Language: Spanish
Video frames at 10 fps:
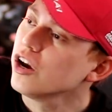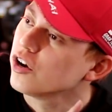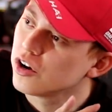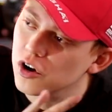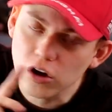
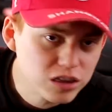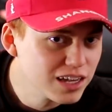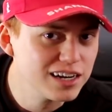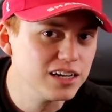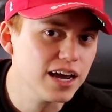no
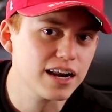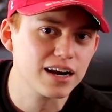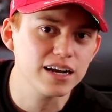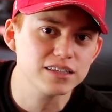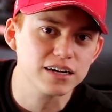tenía
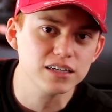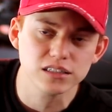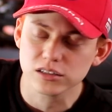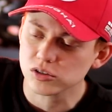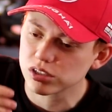ray
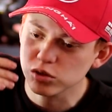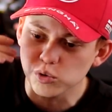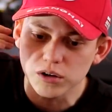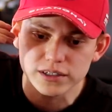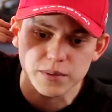tracing, o sea, tú
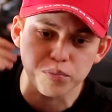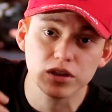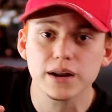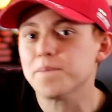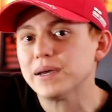no ibas a
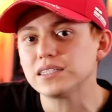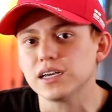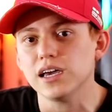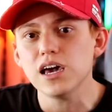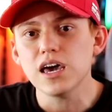poder en
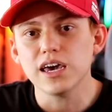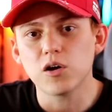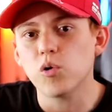PC eh,